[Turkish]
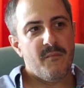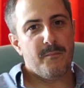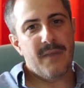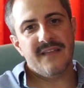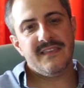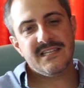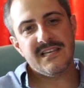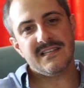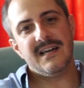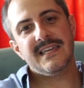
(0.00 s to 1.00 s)
Ben de
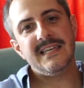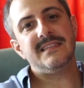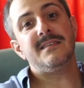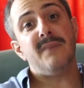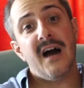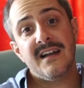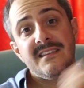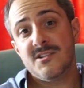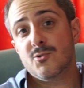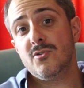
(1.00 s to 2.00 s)
cezaya gittim.
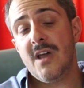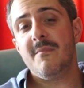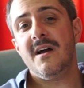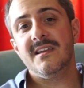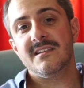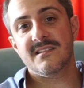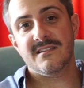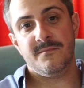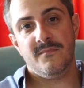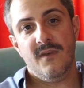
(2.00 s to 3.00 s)
Ertesi gün hemen
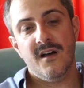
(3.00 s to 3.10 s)
yatırdım.